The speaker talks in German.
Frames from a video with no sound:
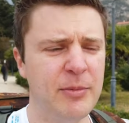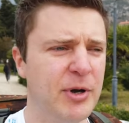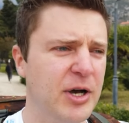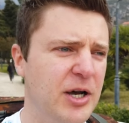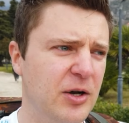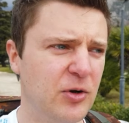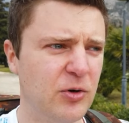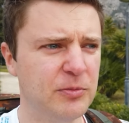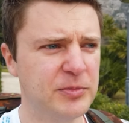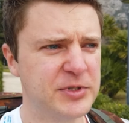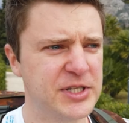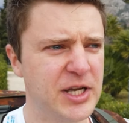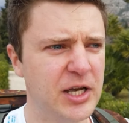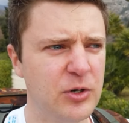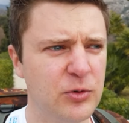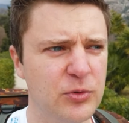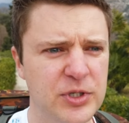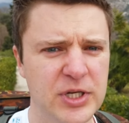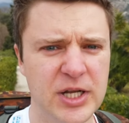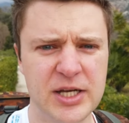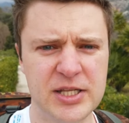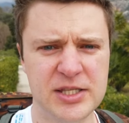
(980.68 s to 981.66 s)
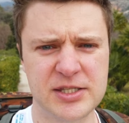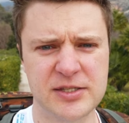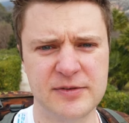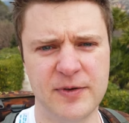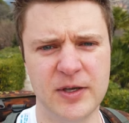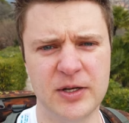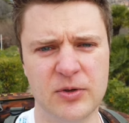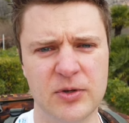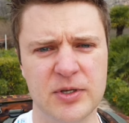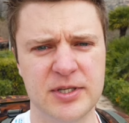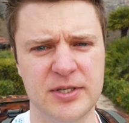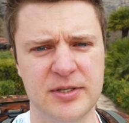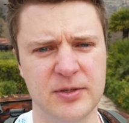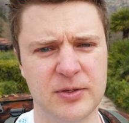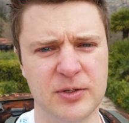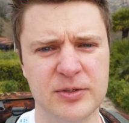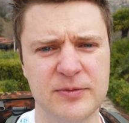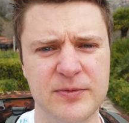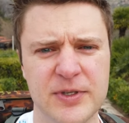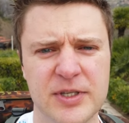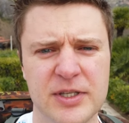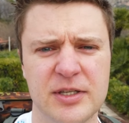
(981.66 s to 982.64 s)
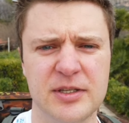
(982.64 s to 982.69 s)
aber um drei Uhr nachts, wenn euch
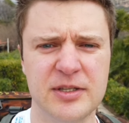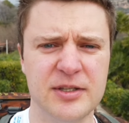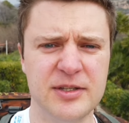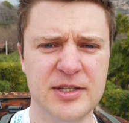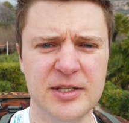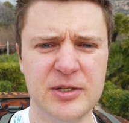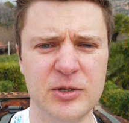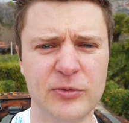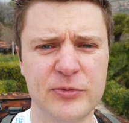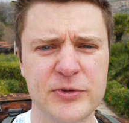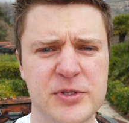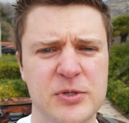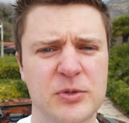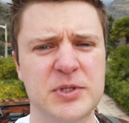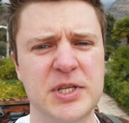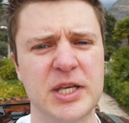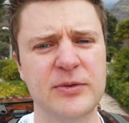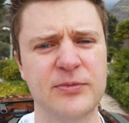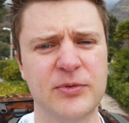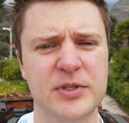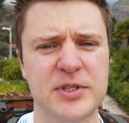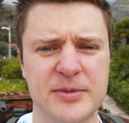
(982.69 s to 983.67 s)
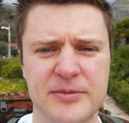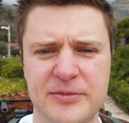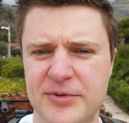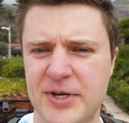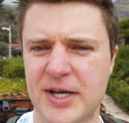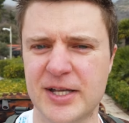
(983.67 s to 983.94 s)
irgendwie die Luft zu dick wird im